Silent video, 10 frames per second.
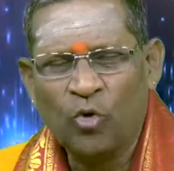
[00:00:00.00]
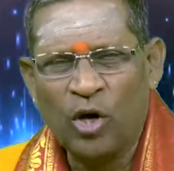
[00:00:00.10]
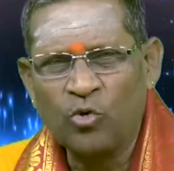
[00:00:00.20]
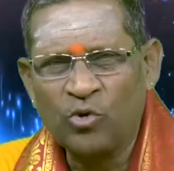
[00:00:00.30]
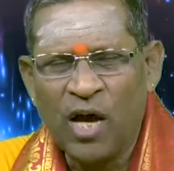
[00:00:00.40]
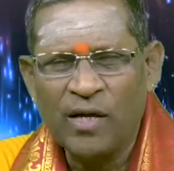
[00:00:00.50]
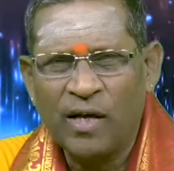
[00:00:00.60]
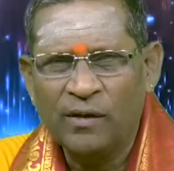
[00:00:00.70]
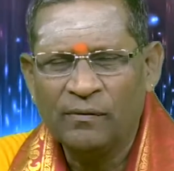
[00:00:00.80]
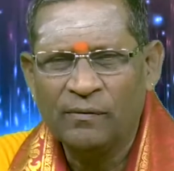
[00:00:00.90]
తుల తూచాలి
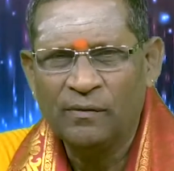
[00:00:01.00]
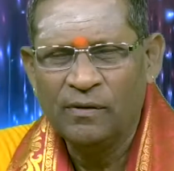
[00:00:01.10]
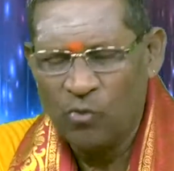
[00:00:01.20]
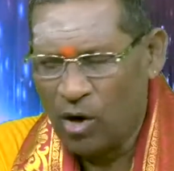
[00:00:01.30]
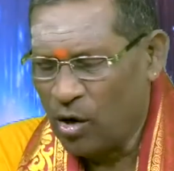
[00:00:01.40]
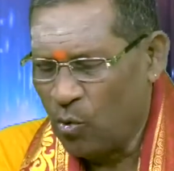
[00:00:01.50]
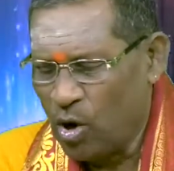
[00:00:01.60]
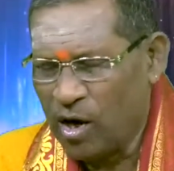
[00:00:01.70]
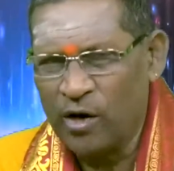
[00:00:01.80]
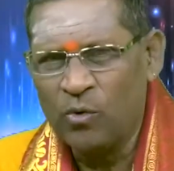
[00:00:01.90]
అని ఒక్క
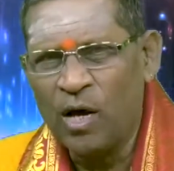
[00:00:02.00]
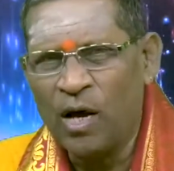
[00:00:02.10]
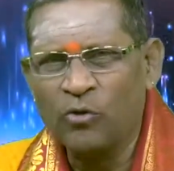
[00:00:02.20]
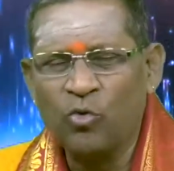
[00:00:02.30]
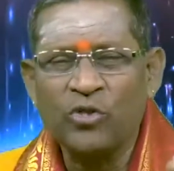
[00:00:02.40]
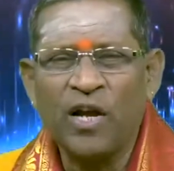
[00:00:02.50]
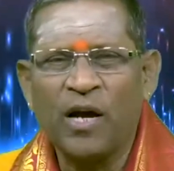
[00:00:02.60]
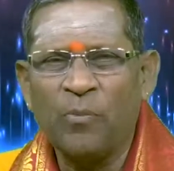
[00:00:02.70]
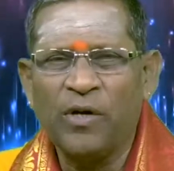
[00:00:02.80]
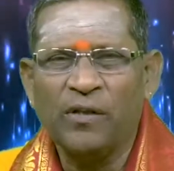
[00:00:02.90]
ఒక్కటి కూడా
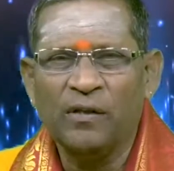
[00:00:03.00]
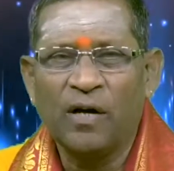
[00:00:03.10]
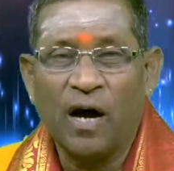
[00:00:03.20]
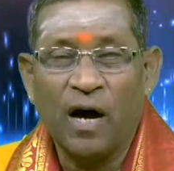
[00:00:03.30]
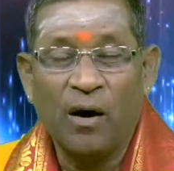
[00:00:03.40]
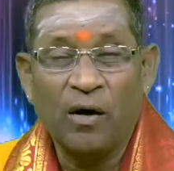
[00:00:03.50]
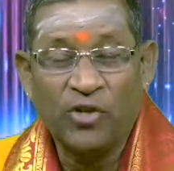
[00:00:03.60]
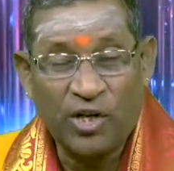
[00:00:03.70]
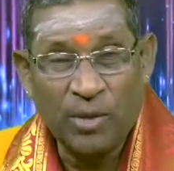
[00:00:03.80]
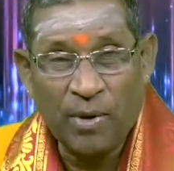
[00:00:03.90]
తోచలేకపోయింది
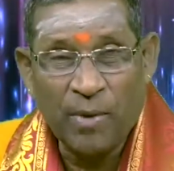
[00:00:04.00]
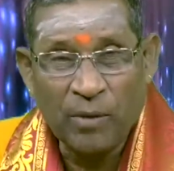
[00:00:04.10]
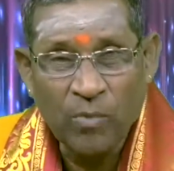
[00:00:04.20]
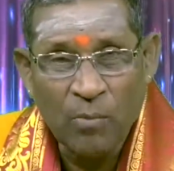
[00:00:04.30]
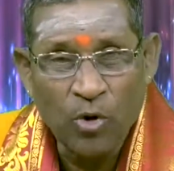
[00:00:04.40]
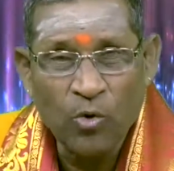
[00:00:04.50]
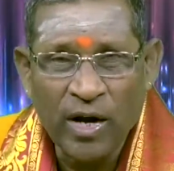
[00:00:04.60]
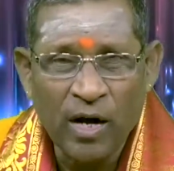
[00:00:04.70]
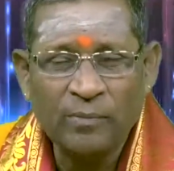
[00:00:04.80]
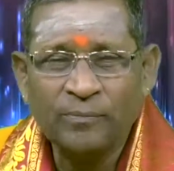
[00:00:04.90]
శ్రీక్ష పరమాత్మే బరువు
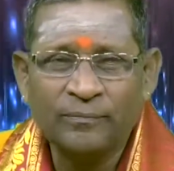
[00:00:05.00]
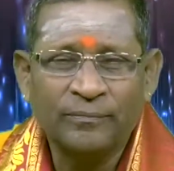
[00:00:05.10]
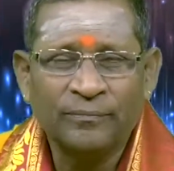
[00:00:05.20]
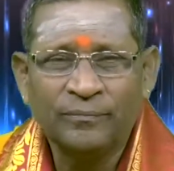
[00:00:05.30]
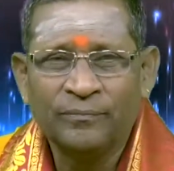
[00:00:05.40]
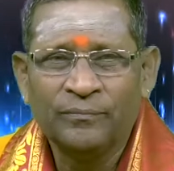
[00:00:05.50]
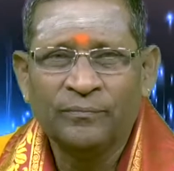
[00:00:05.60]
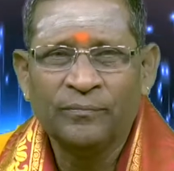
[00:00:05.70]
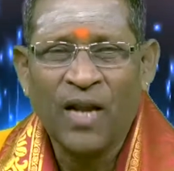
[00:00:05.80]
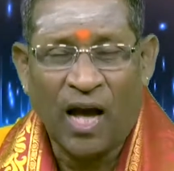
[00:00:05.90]
అయినాడు
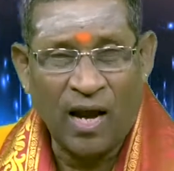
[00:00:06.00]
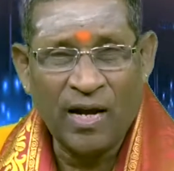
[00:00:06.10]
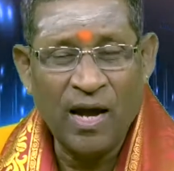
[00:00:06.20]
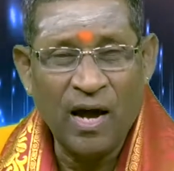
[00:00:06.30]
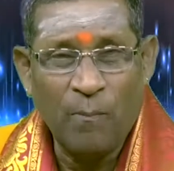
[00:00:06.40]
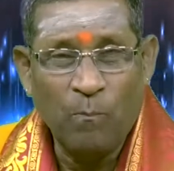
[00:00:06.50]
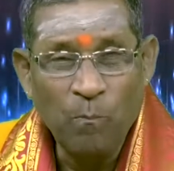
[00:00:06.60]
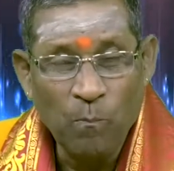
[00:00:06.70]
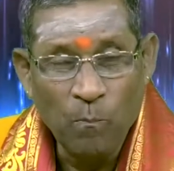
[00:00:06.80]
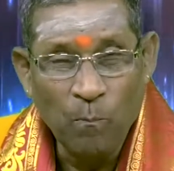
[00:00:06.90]
అలాగే
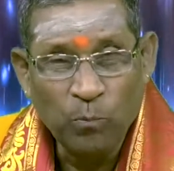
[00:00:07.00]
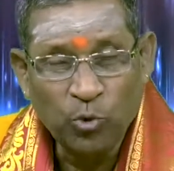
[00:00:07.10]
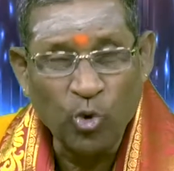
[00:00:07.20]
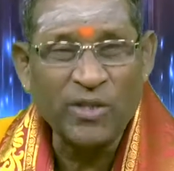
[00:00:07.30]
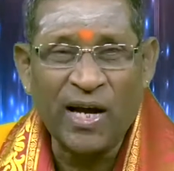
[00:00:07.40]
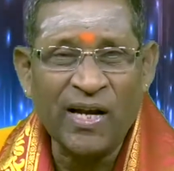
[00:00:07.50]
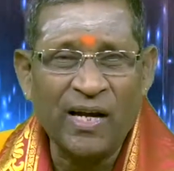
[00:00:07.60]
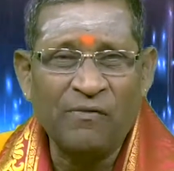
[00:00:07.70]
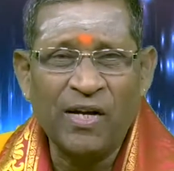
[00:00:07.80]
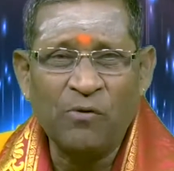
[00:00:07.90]

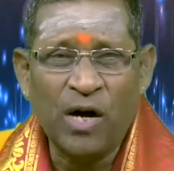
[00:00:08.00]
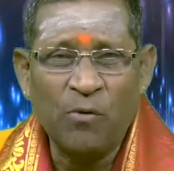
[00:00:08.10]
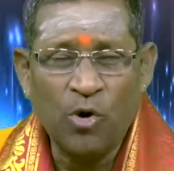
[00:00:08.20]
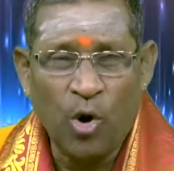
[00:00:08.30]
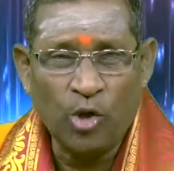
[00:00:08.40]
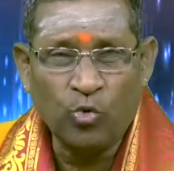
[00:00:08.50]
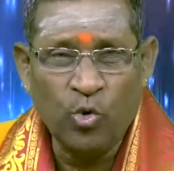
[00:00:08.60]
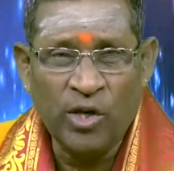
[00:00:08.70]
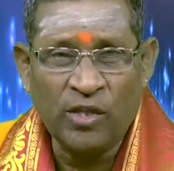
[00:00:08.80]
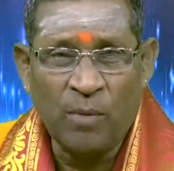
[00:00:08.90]
తోచగలిగినటువంటి వాడెవడు
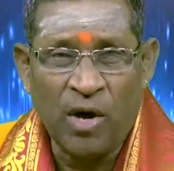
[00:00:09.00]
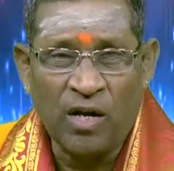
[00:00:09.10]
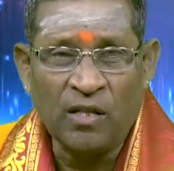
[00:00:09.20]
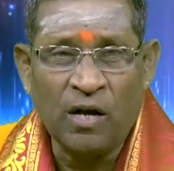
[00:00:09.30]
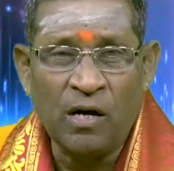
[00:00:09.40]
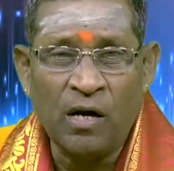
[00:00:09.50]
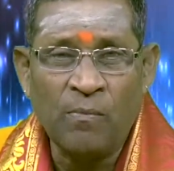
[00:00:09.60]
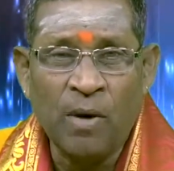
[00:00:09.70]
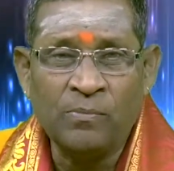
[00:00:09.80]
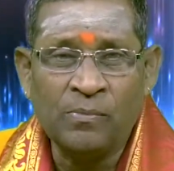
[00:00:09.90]
అతులిత
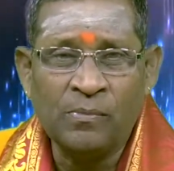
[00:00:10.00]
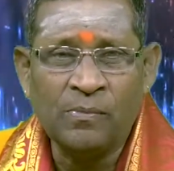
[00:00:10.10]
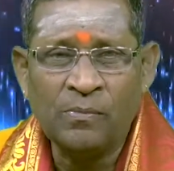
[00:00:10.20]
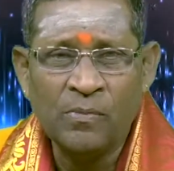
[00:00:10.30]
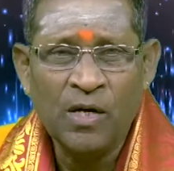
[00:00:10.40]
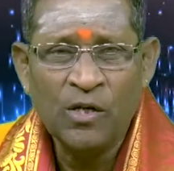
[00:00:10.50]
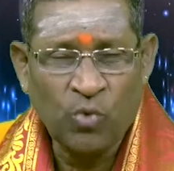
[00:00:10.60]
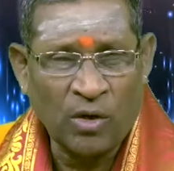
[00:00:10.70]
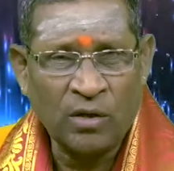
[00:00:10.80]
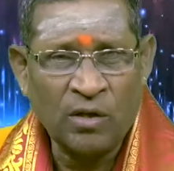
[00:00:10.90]
బలధామం
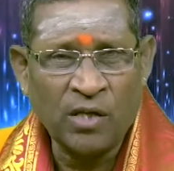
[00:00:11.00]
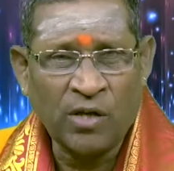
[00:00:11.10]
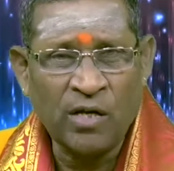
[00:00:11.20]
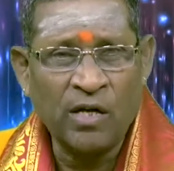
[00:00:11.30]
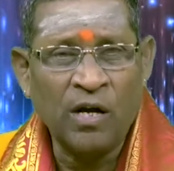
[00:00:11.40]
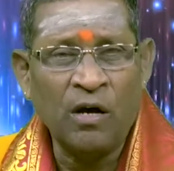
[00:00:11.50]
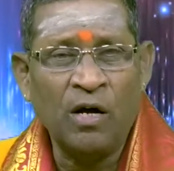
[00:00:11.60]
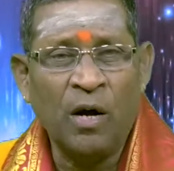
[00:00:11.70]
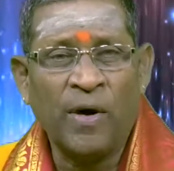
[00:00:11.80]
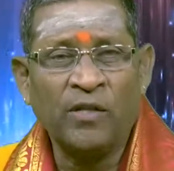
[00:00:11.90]
స్వర్ణ
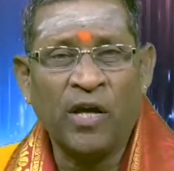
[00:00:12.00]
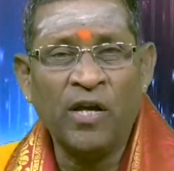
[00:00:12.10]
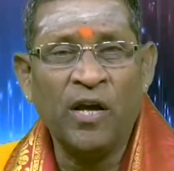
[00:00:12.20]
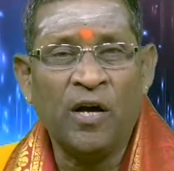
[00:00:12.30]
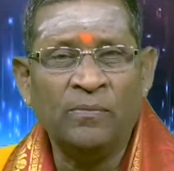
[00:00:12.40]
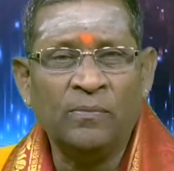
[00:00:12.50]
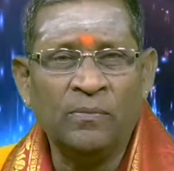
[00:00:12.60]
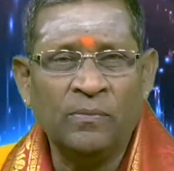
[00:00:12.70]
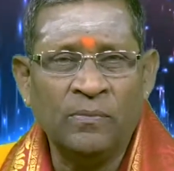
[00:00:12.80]
శైలాపదేహం